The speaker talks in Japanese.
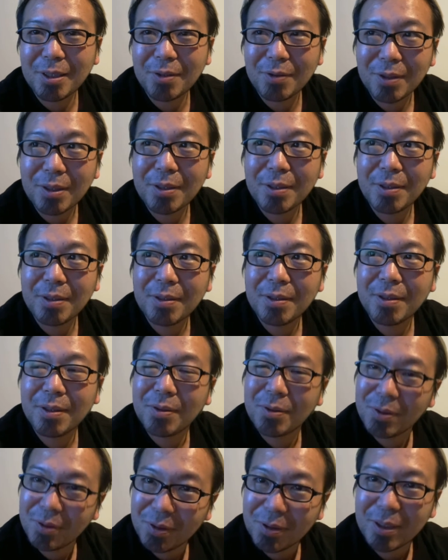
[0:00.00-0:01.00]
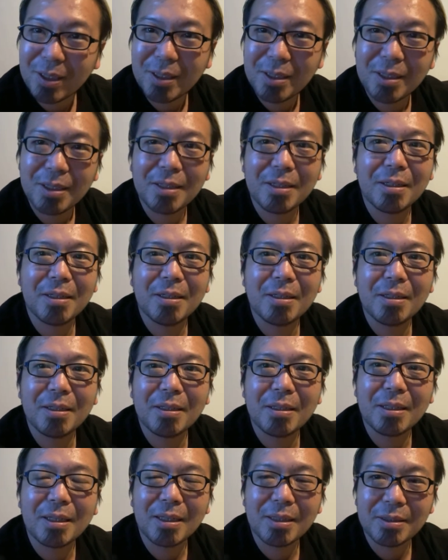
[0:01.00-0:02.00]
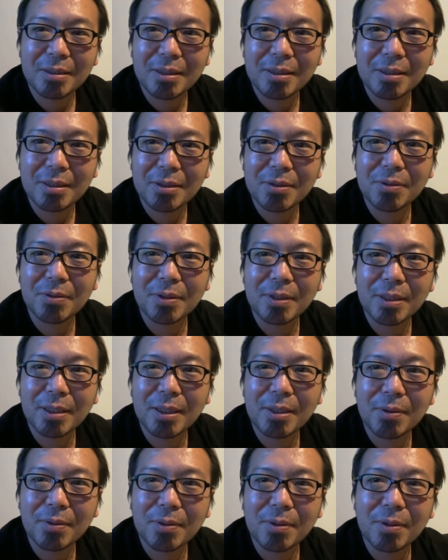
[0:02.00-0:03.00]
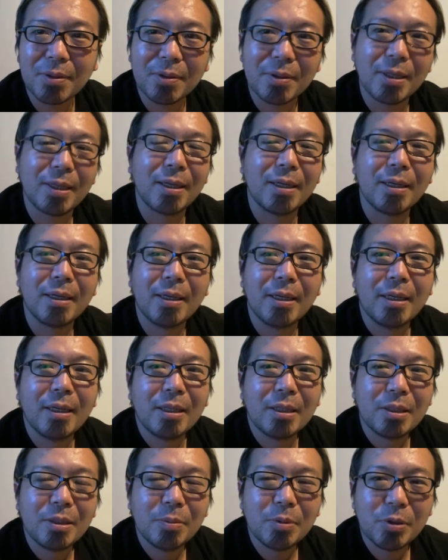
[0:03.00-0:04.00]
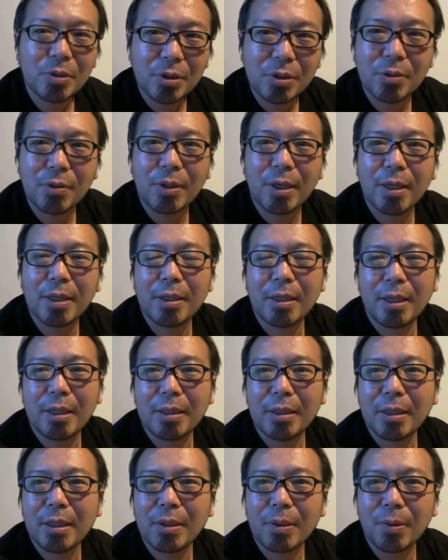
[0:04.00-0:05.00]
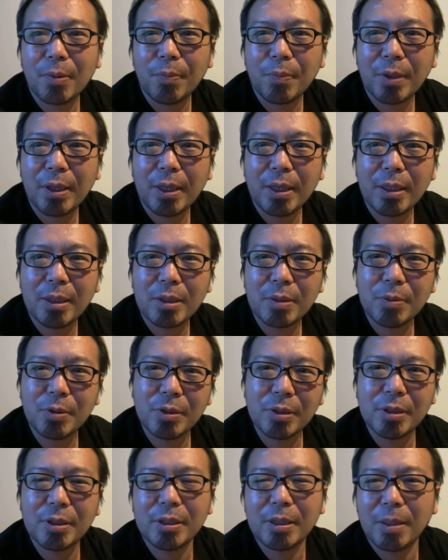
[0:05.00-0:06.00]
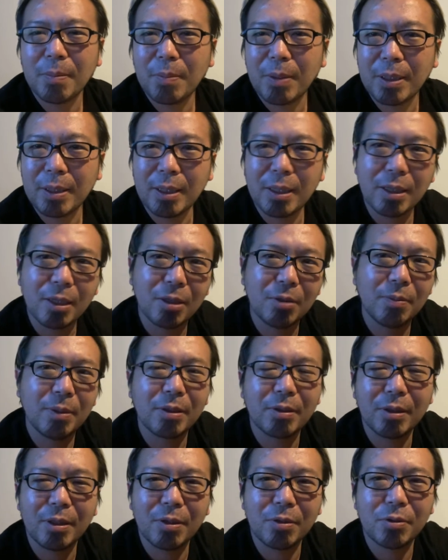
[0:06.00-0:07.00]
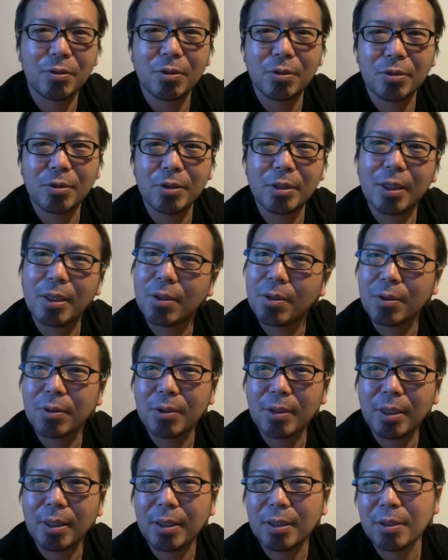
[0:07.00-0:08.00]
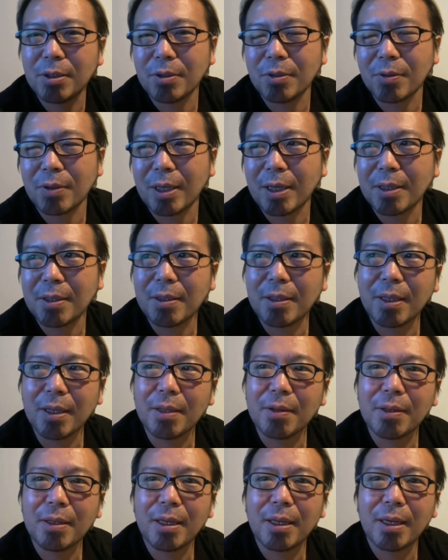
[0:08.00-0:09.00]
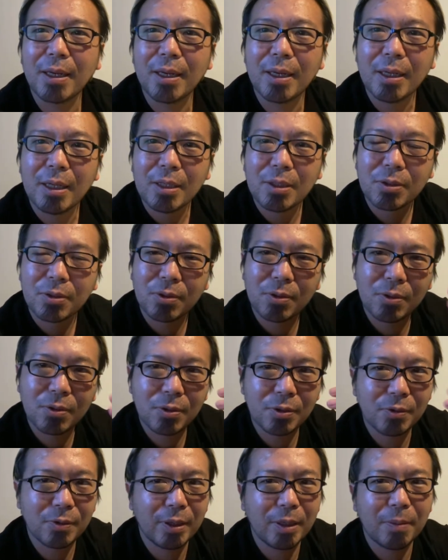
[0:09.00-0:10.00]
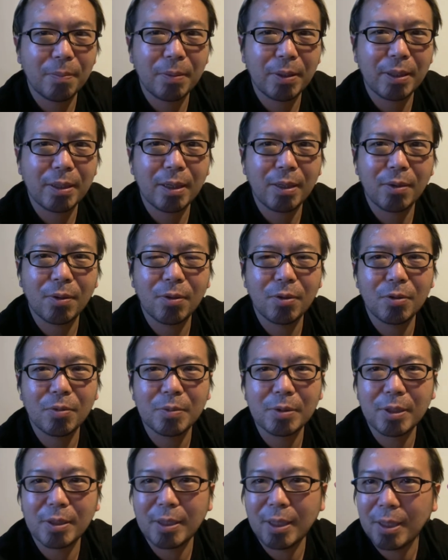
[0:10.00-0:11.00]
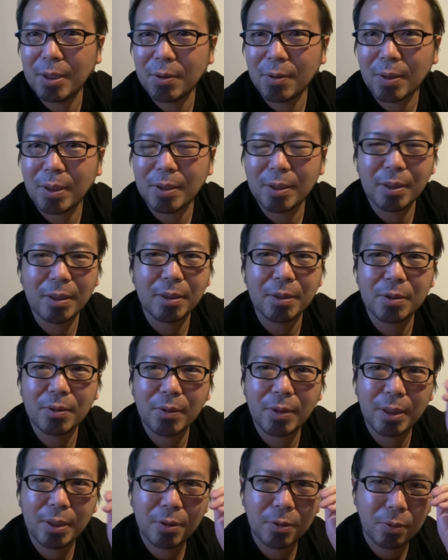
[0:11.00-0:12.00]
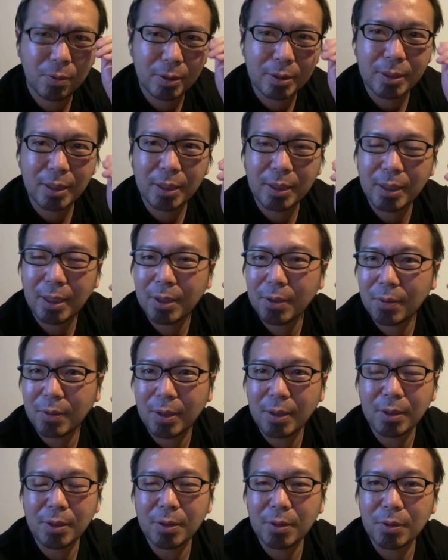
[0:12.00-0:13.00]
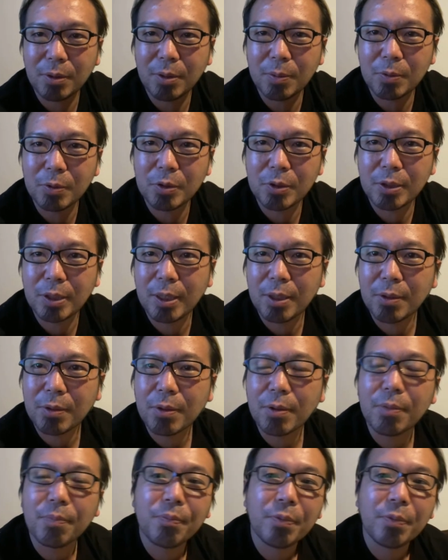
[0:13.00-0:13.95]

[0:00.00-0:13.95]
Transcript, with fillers: いうわけで本当何に関してセッションを受けたいのって言ったら自分自身を変えたいんだとで自分自身やっぱりなんかうまくやろう上手にやろうっていうのがあってでその奥にはやっぱりかっこよく見せたいとかね人から評価されたいとかっていう気持ちがあると。